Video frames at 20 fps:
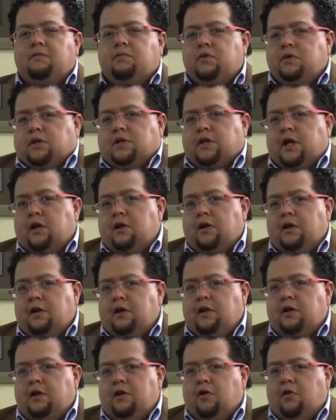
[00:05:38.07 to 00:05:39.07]
pues
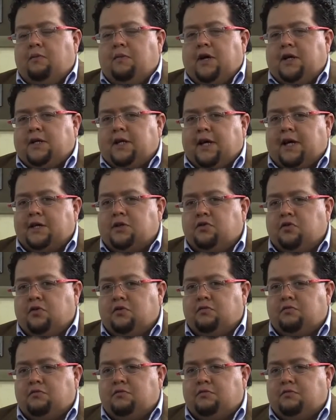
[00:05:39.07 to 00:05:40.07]
el hombre se
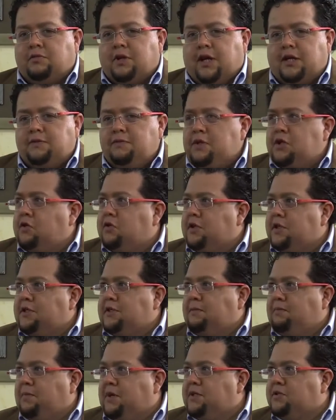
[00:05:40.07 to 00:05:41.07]
gastó 3
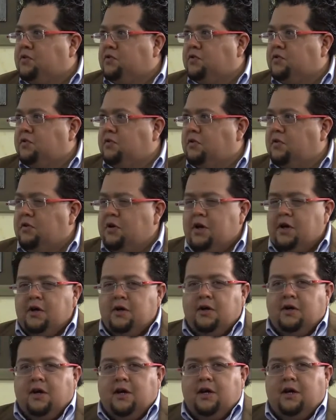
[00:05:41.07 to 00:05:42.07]
millones de pesos, ¿no?
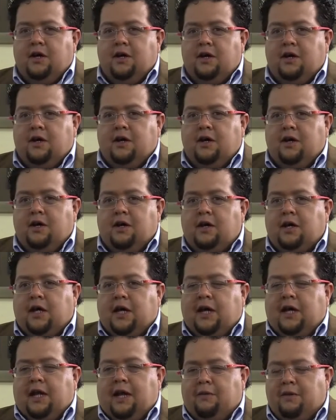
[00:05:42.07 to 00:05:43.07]

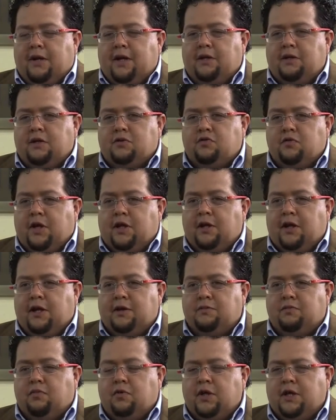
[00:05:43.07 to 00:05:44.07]
y la verdad es una de
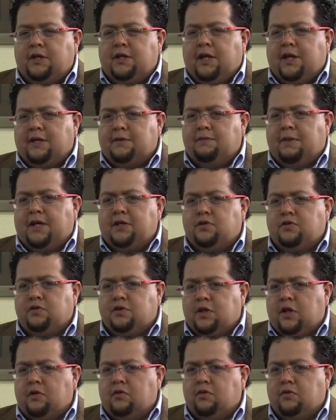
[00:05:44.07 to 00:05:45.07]
las bodas de las más
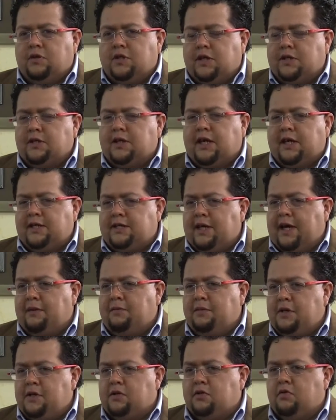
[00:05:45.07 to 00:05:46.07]
ostentosas que se
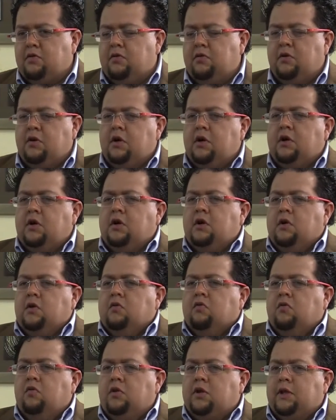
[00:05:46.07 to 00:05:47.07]
ha visto
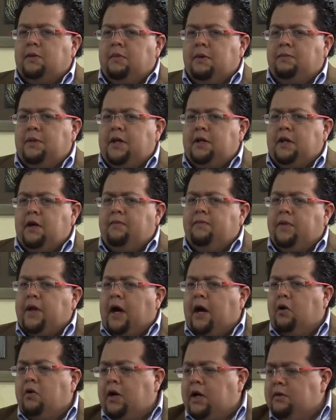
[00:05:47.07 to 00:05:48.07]
últimamente.
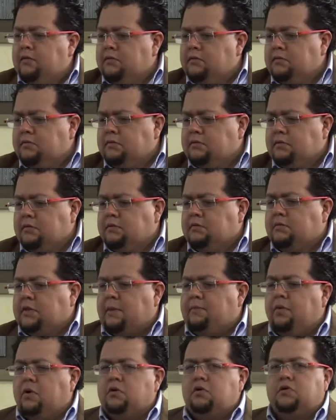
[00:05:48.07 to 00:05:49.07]
Ahora,
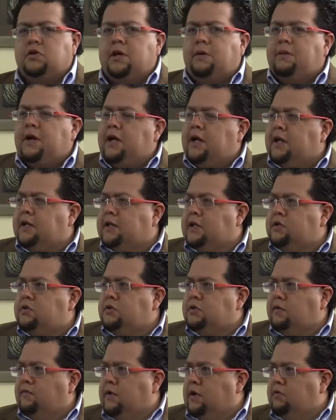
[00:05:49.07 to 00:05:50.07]
tampoco nos llamaría la
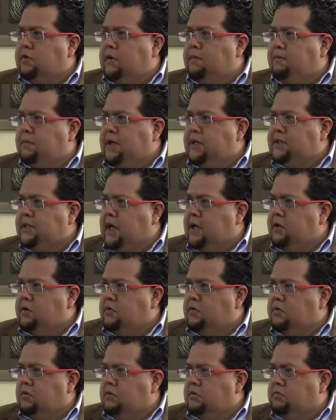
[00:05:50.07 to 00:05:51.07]
atención si fuera un
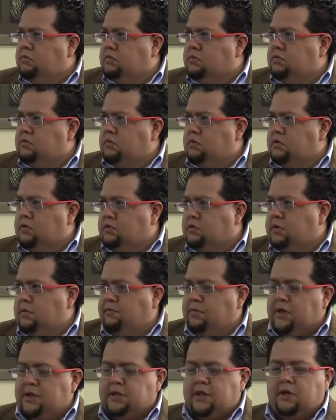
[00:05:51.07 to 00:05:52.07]
empresario, ¿no? Pues uno de esos
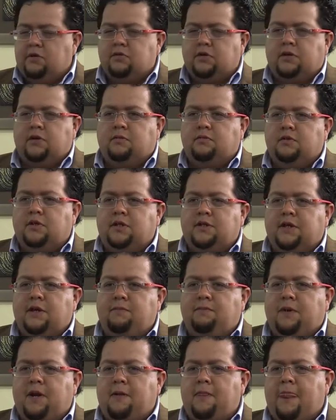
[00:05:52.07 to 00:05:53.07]
empresarios que sabemos de
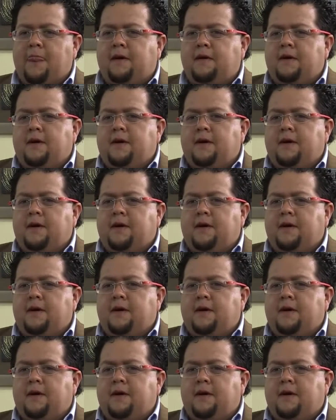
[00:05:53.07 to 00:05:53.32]
siempre.